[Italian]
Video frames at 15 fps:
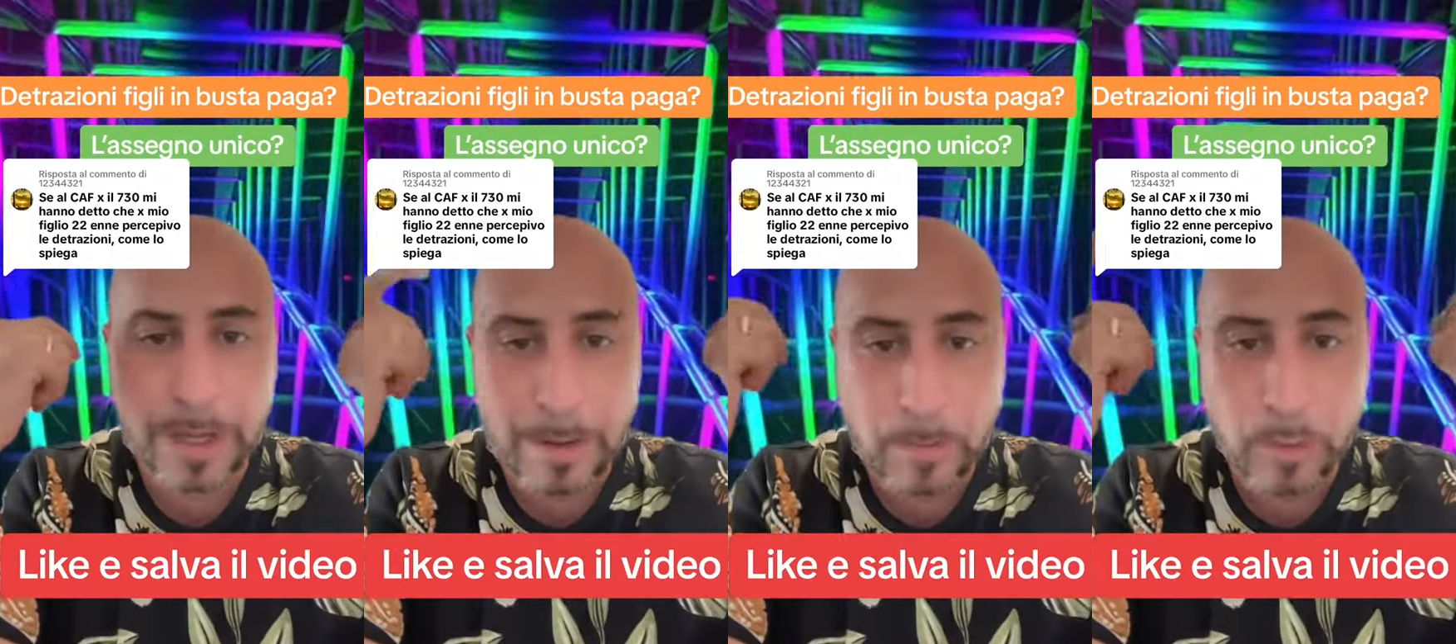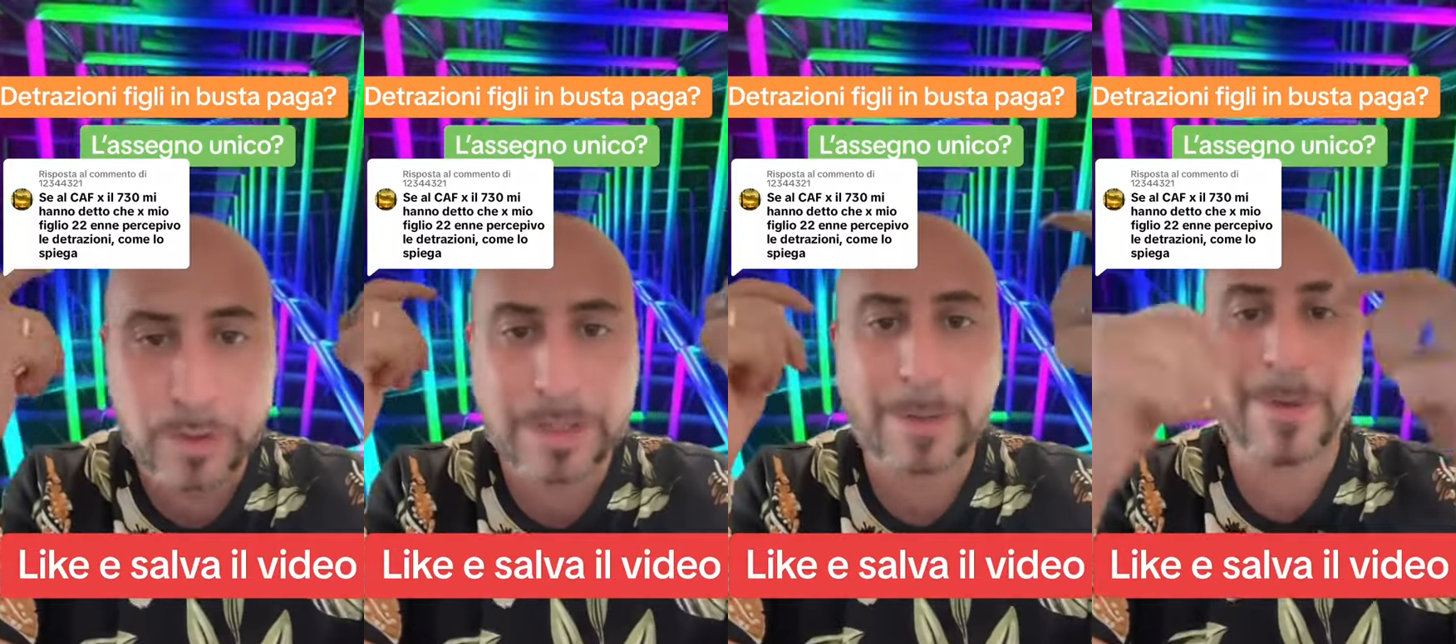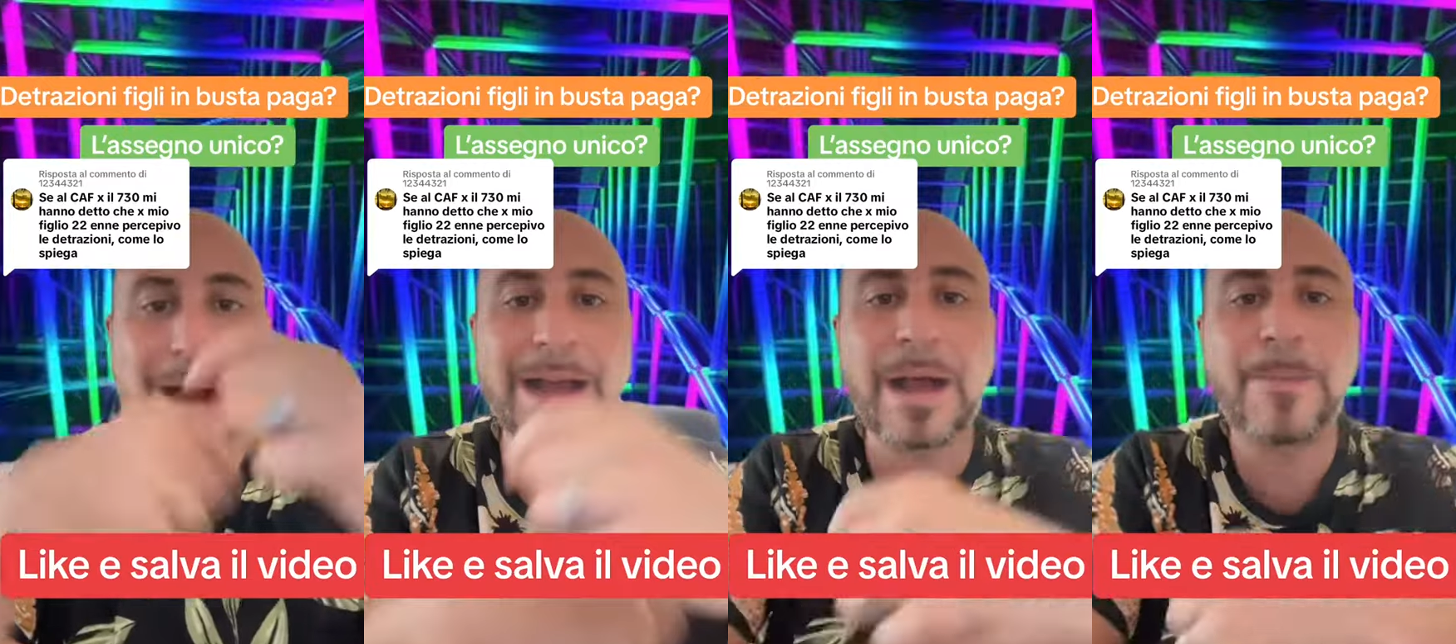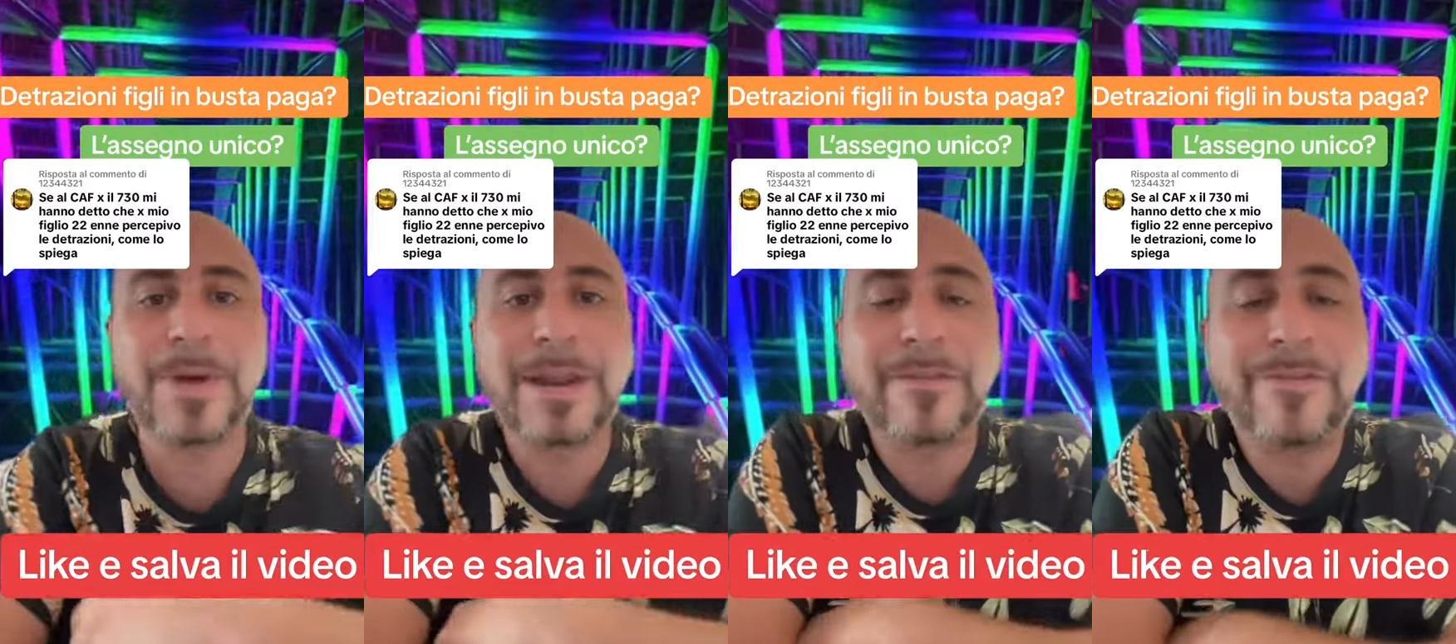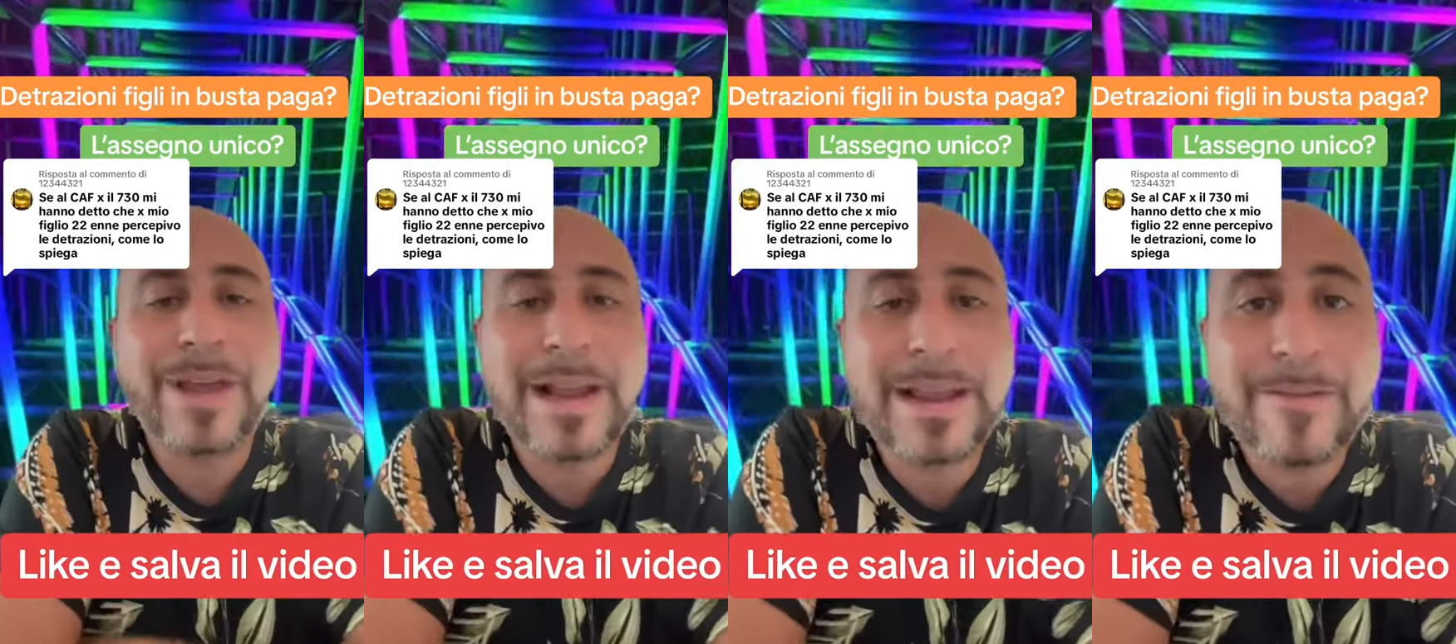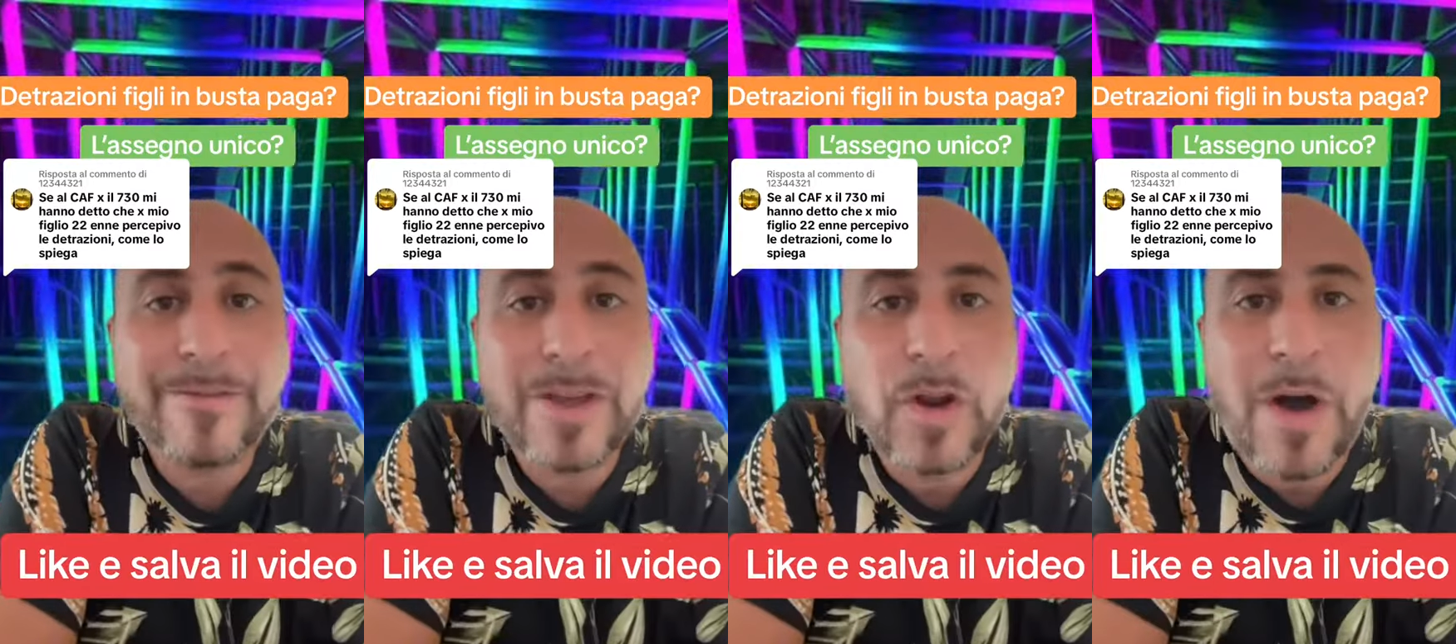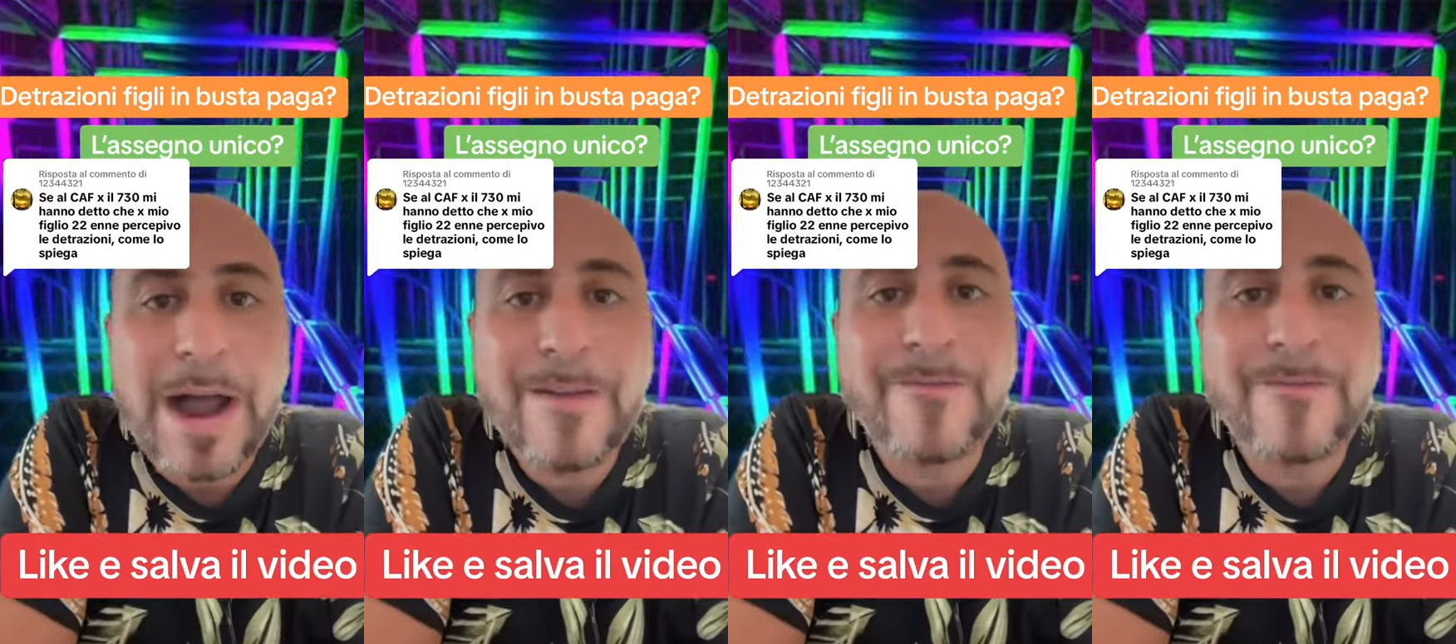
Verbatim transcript: in busta paga per i figli fino